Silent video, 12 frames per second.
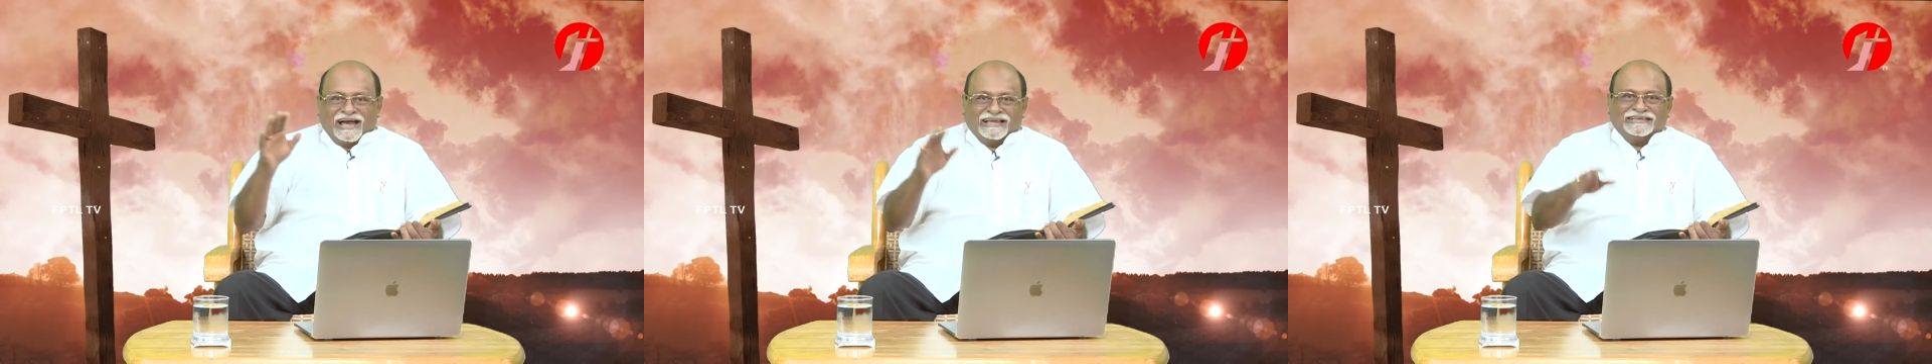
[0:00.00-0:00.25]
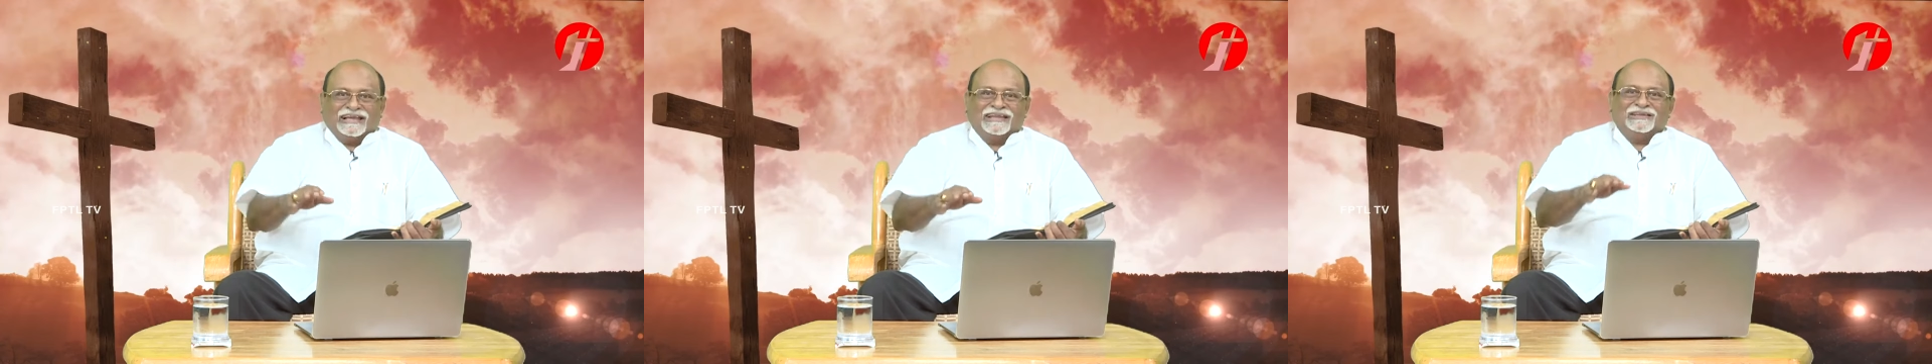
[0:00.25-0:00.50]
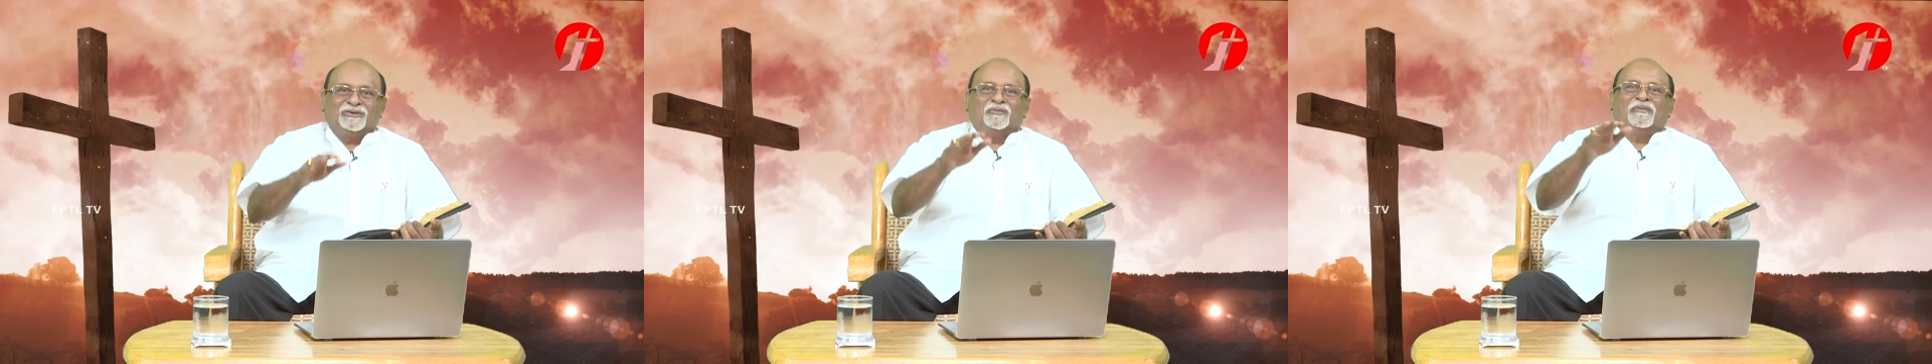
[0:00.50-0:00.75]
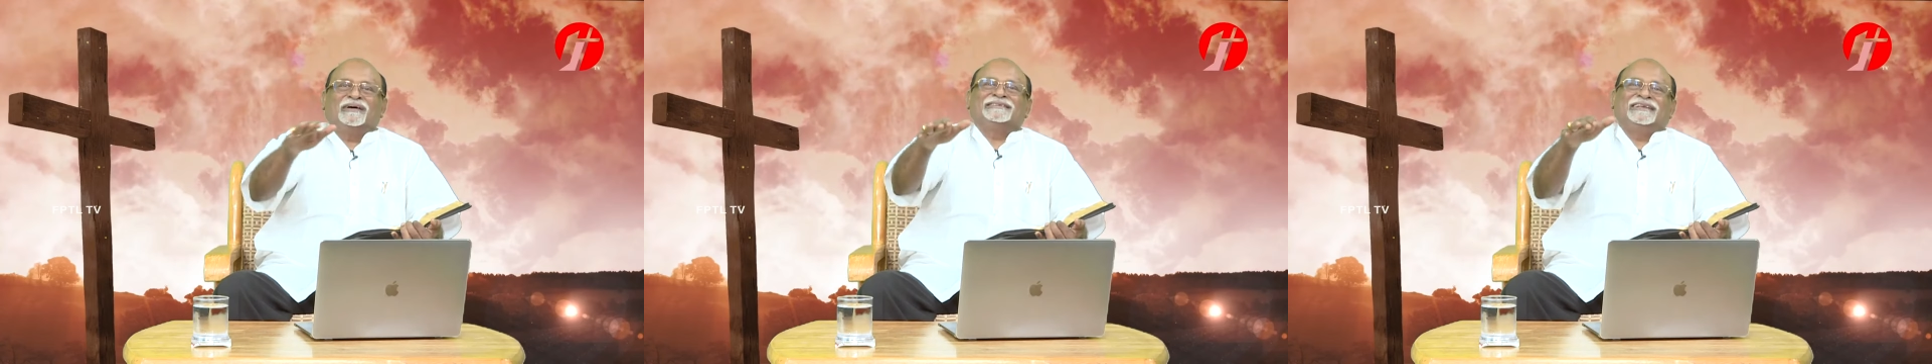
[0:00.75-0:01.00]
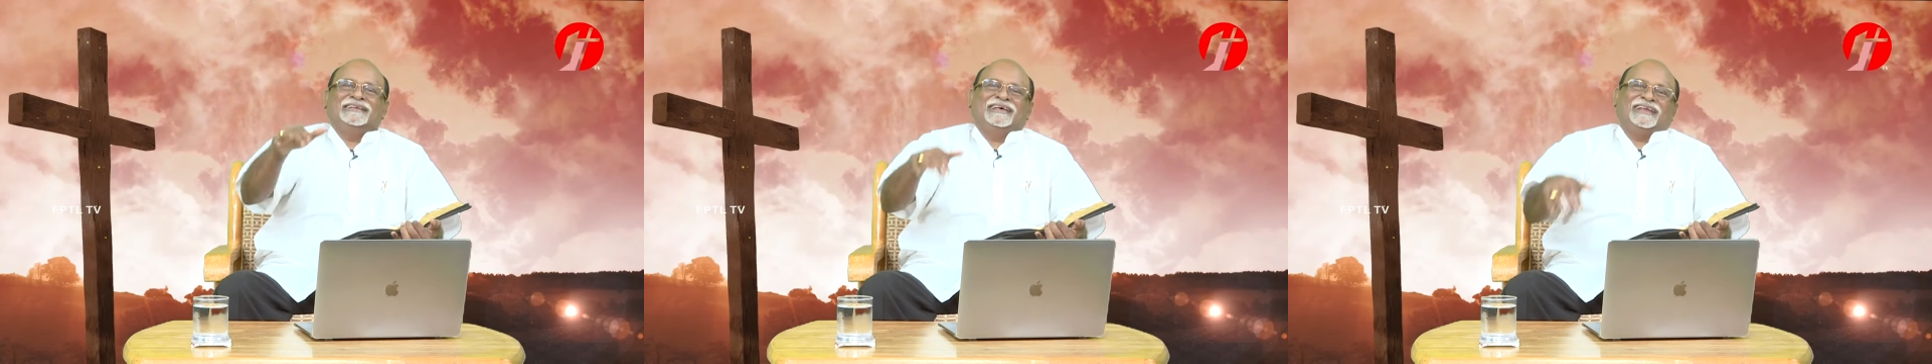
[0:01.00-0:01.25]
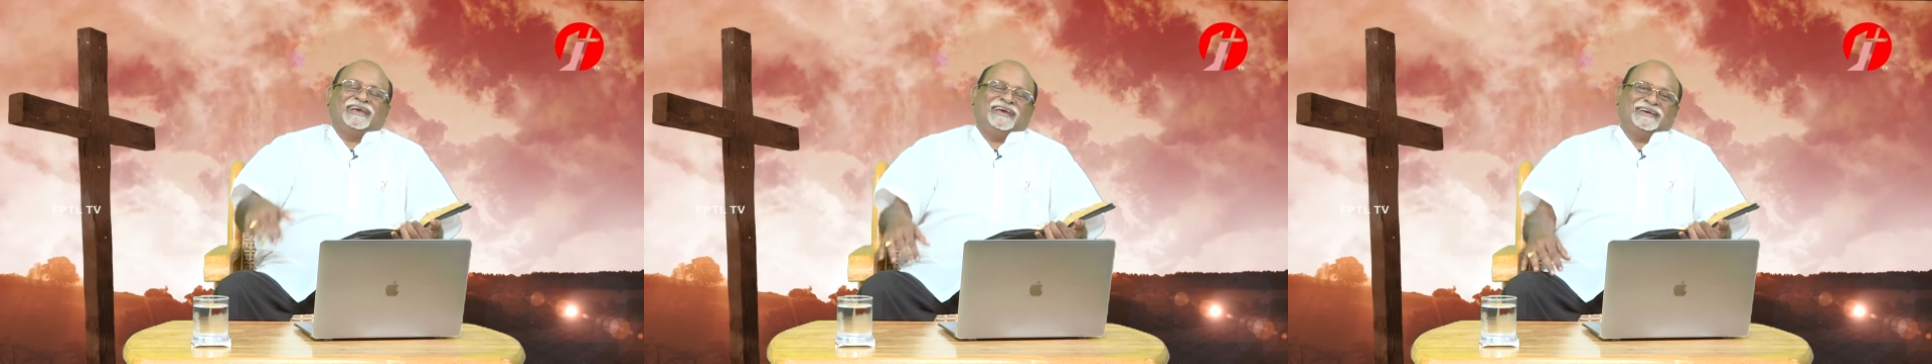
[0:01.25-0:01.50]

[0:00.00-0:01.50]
தான் ஐயா நீ உபாசம் எடுக்கிற